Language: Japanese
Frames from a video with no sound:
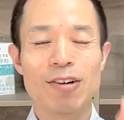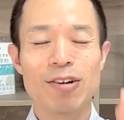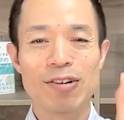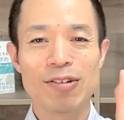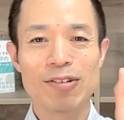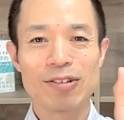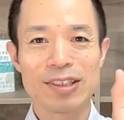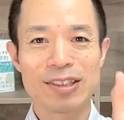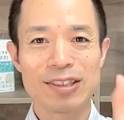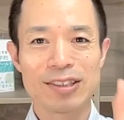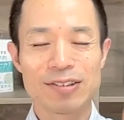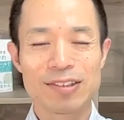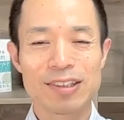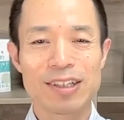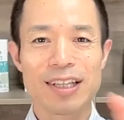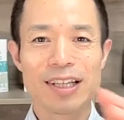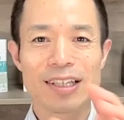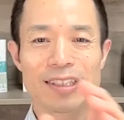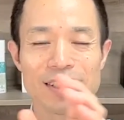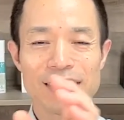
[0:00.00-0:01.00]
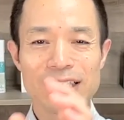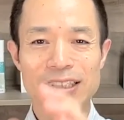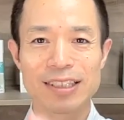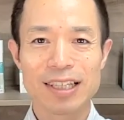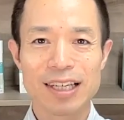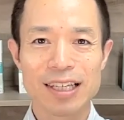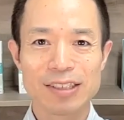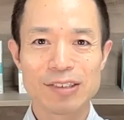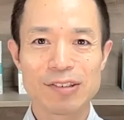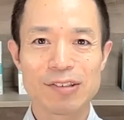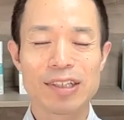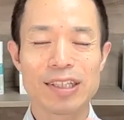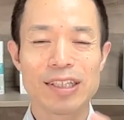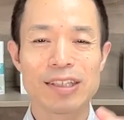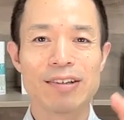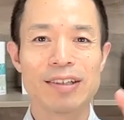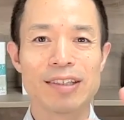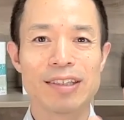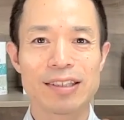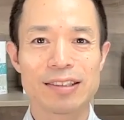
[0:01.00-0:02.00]
法律とかですね、政治とか
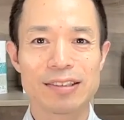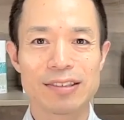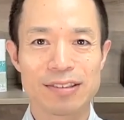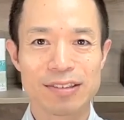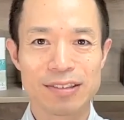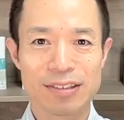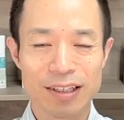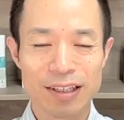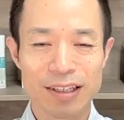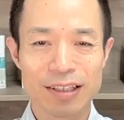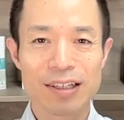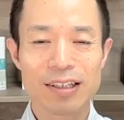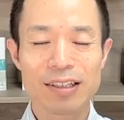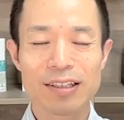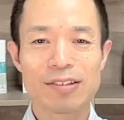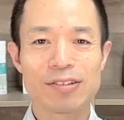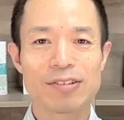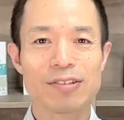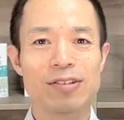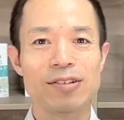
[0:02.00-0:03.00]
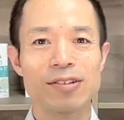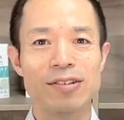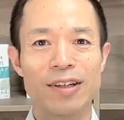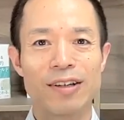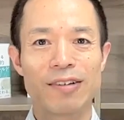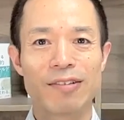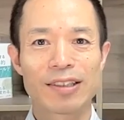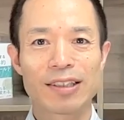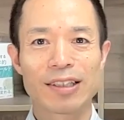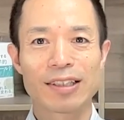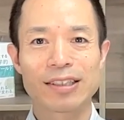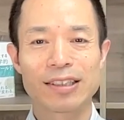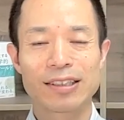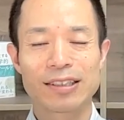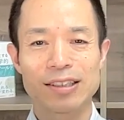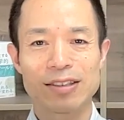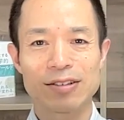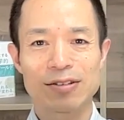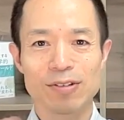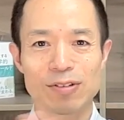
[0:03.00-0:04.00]
ではなくって、いかにこうね、私た
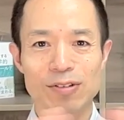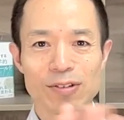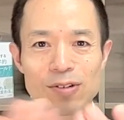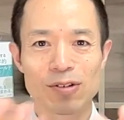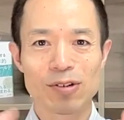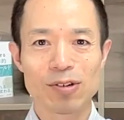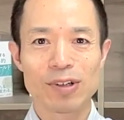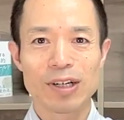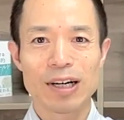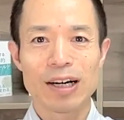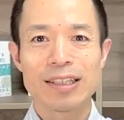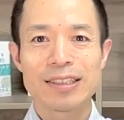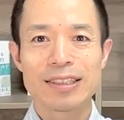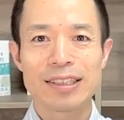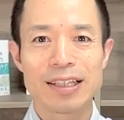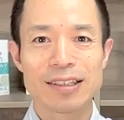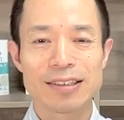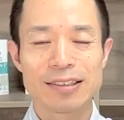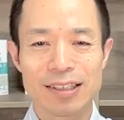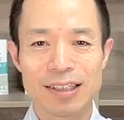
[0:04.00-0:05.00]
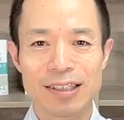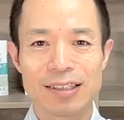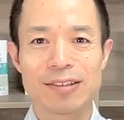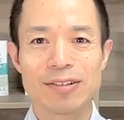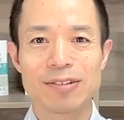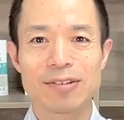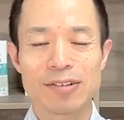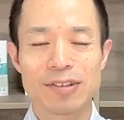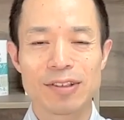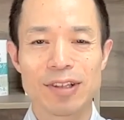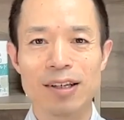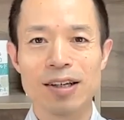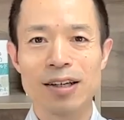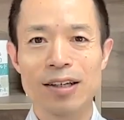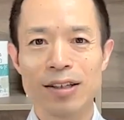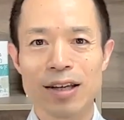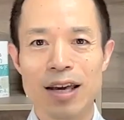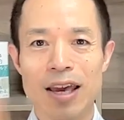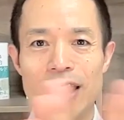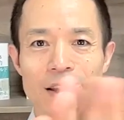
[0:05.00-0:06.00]
ちがこう心を合わせていくかっていうことで、
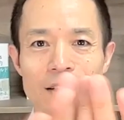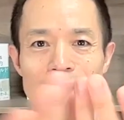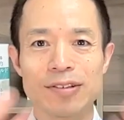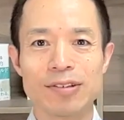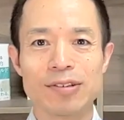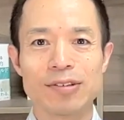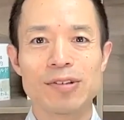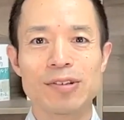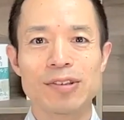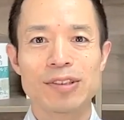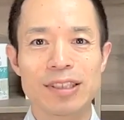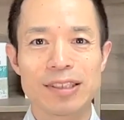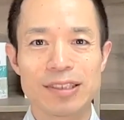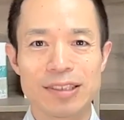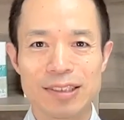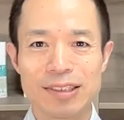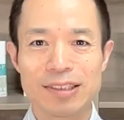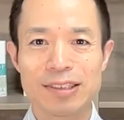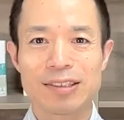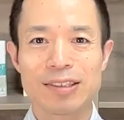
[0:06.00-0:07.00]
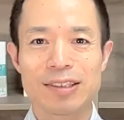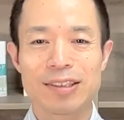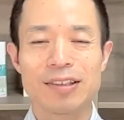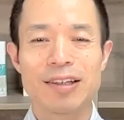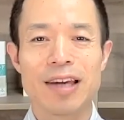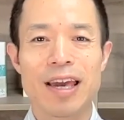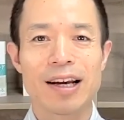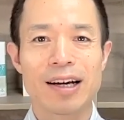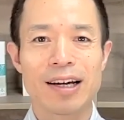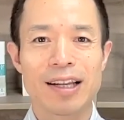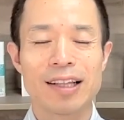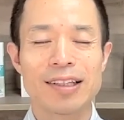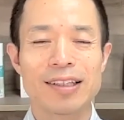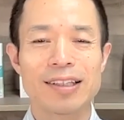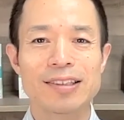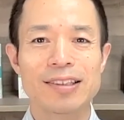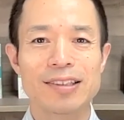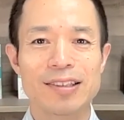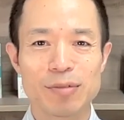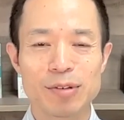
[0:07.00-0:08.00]
えー、融合していくっていう映画なん
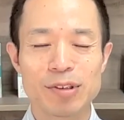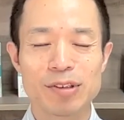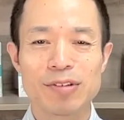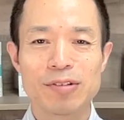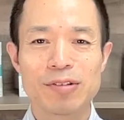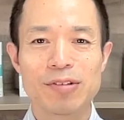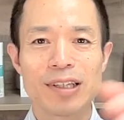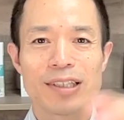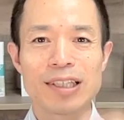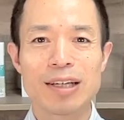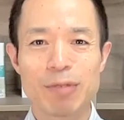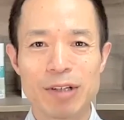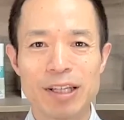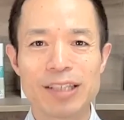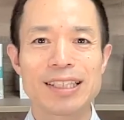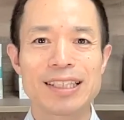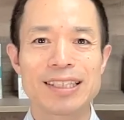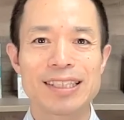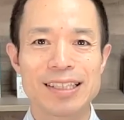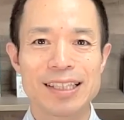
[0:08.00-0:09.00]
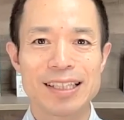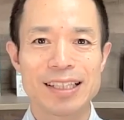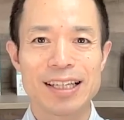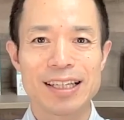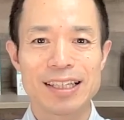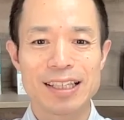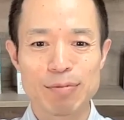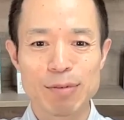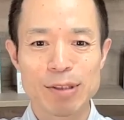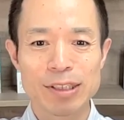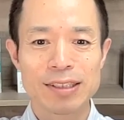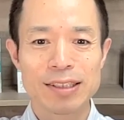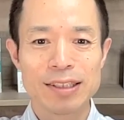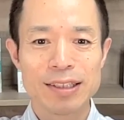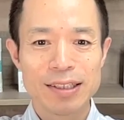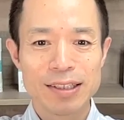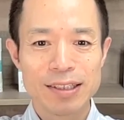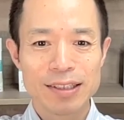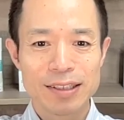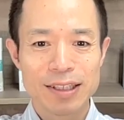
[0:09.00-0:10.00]
ですけども、そのご案内もね、させていただきます。
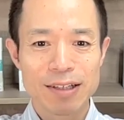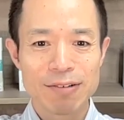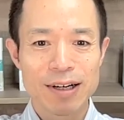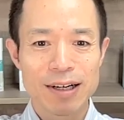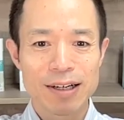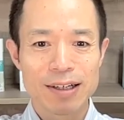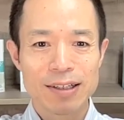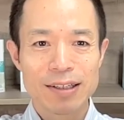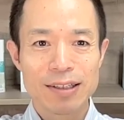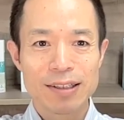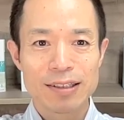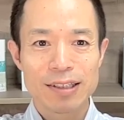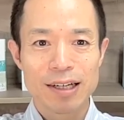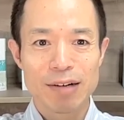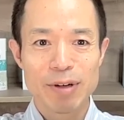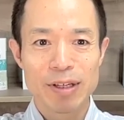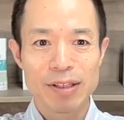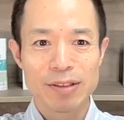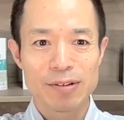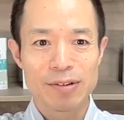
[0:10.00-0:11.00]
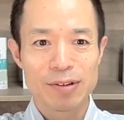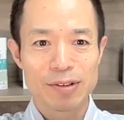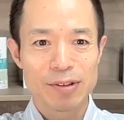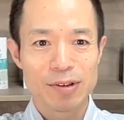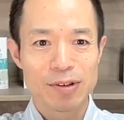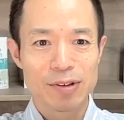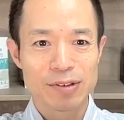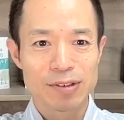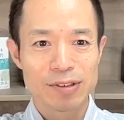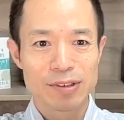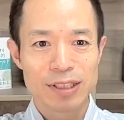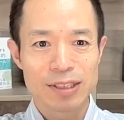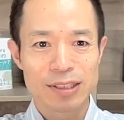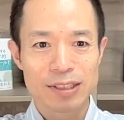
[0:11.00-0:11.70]
では、画面の共有